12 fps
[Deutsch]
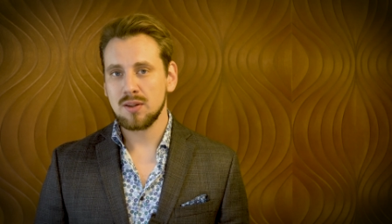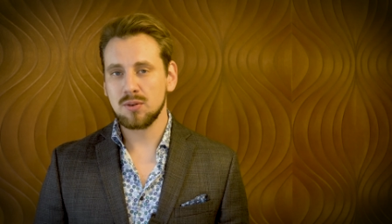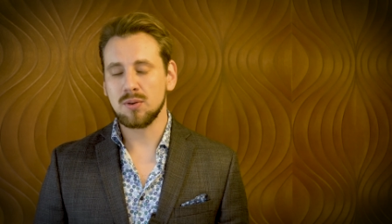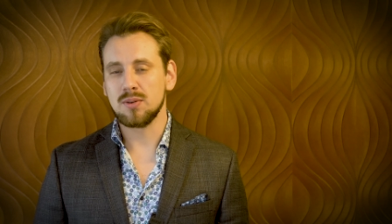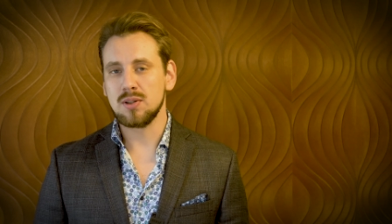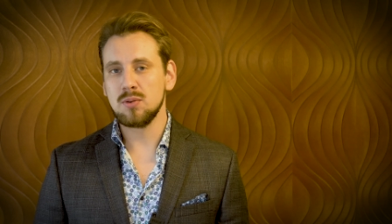
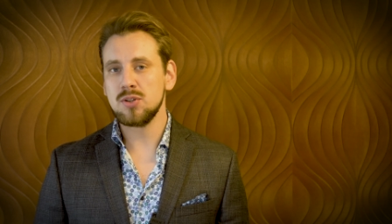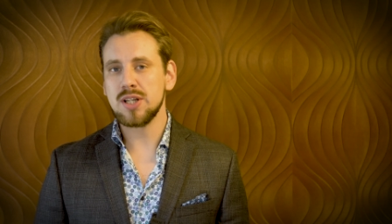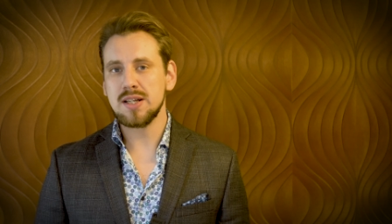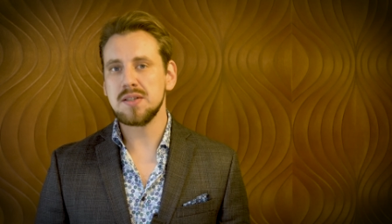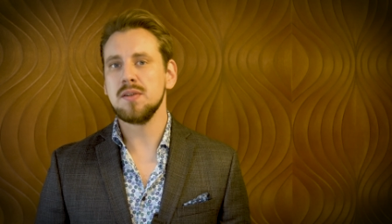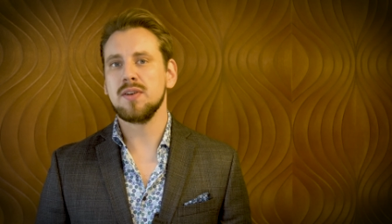So, nun
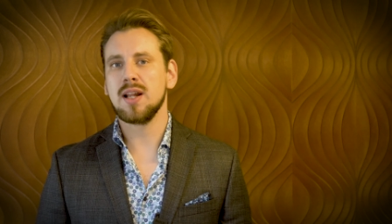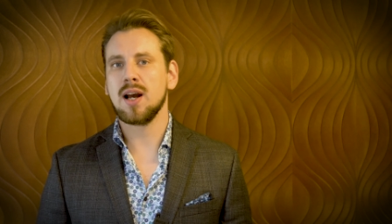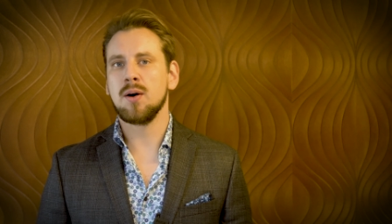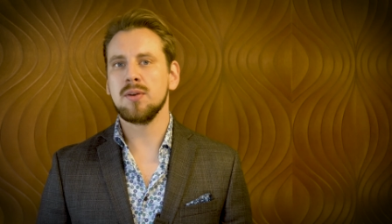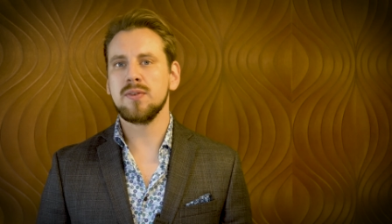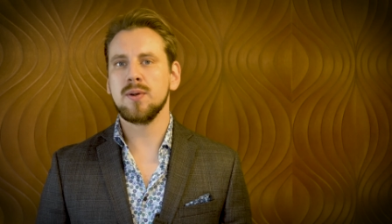stehe ich nur vor der
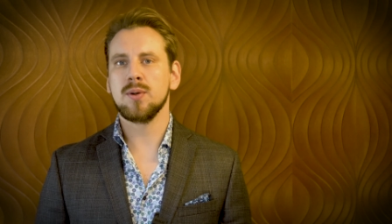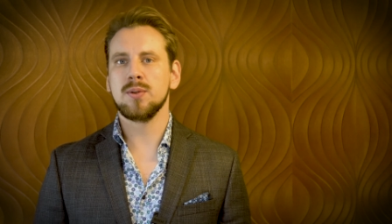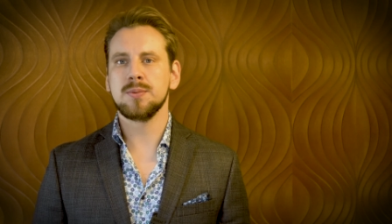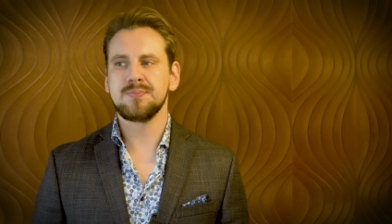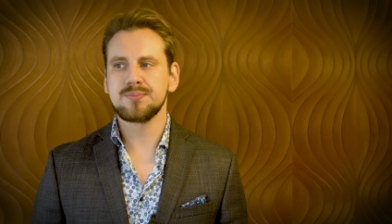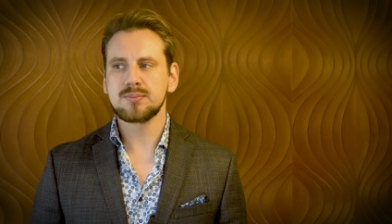
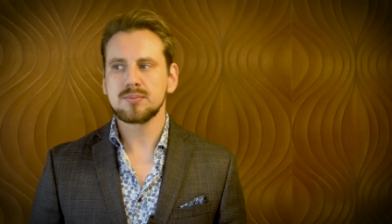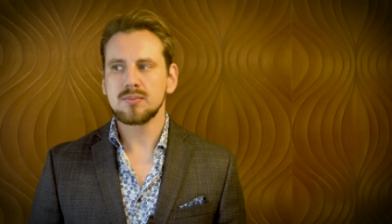Herausforderung,